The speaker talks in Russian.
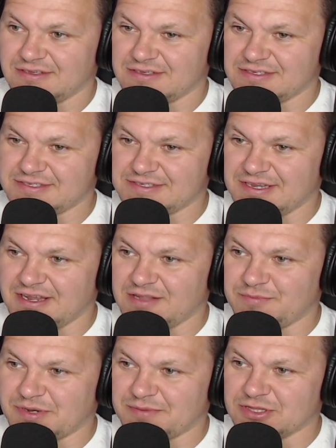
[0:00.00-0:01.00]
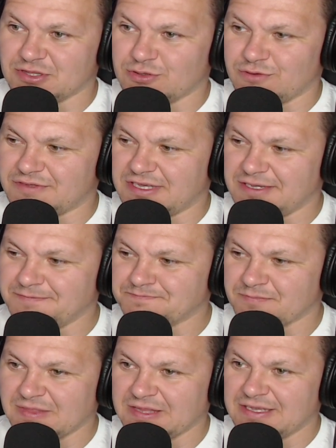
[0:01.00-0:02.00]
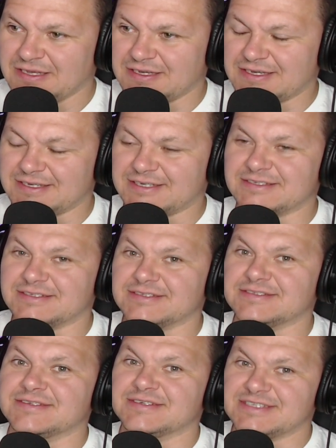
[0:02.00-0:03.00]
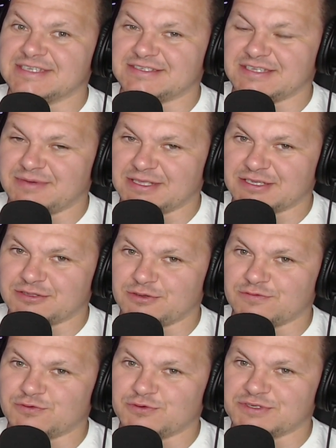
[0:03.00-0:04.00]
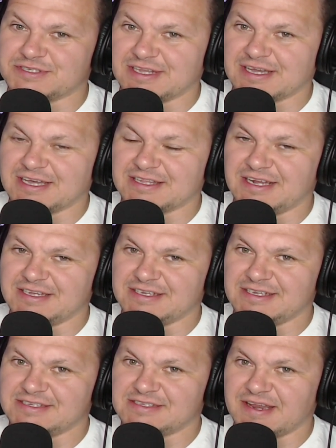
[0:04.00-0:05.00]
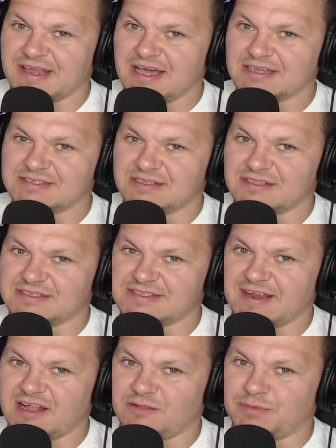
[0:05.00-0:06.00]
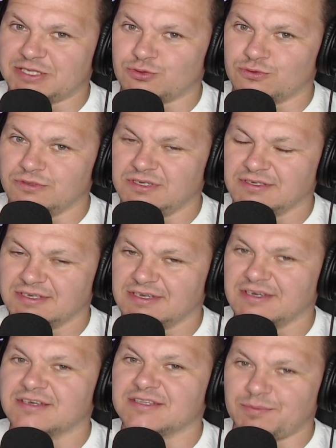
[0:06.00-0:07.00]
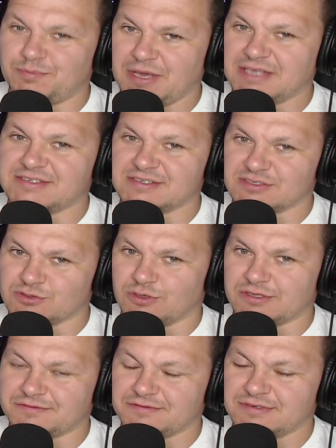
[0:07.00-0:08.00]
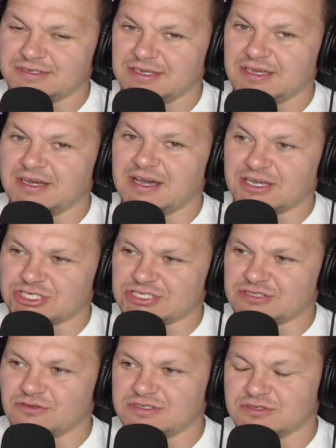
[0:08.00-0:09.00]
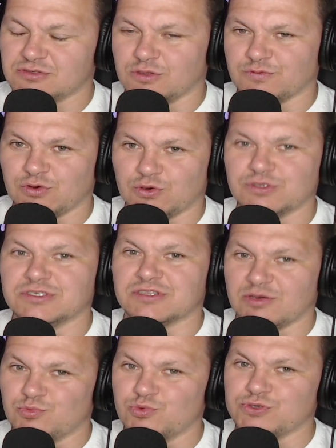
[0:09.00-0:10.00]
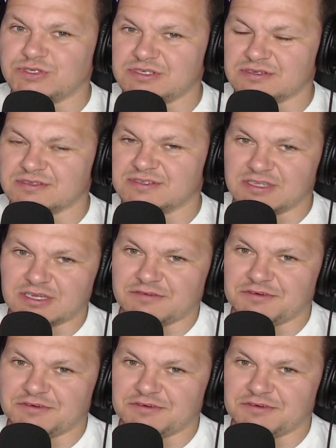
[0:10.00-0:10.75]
Сериал про ментов, да? А, кстати, ребят, кто не в курсе, на канале есть реакция на сериал «Патруль» на 5 сезонов. А шестой сезон выходит на Бусти. Ссылка в